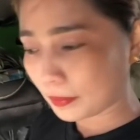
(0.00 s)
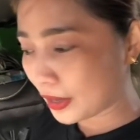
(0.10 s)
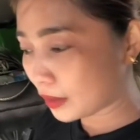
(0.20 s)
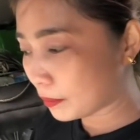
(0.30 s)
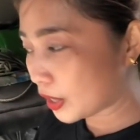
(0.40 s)

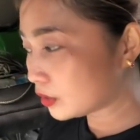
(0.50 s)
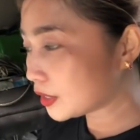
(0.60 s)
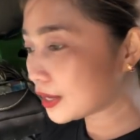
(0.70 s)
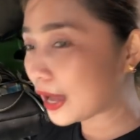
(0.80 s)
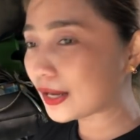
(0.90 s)
May, meron
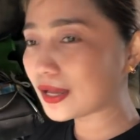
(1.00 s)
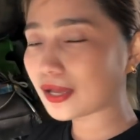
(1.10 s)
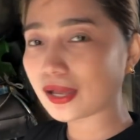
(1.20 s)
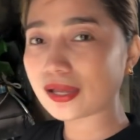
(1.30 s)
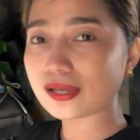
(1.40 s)
din galing
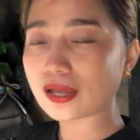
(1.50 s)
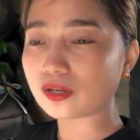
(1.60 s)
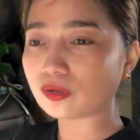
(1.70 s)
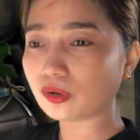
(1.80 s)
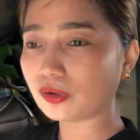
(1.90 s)
kay, ano,